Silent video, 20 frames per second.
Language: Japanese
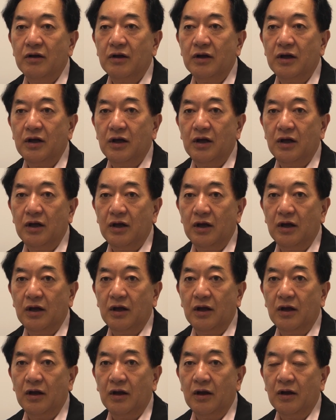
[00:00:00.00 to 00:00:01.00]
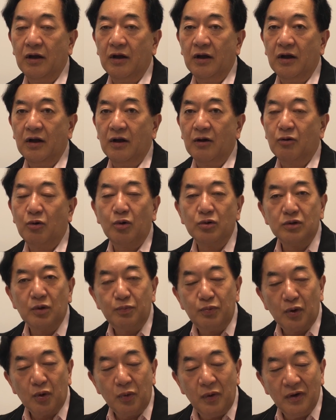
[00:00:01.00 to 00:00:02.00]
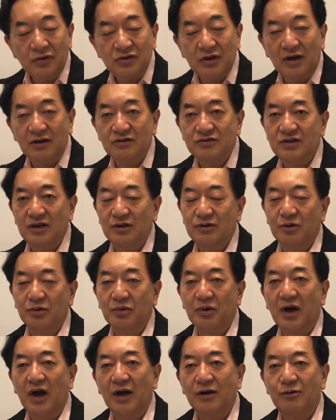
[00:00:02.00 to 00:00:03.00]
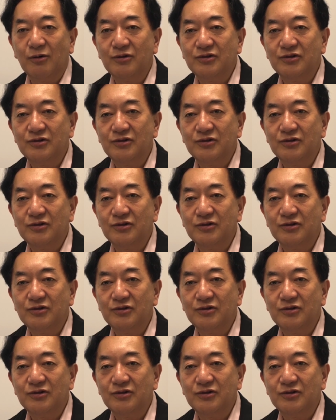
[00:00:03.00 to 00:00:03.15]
えー、高度プロフェッショナル制度の外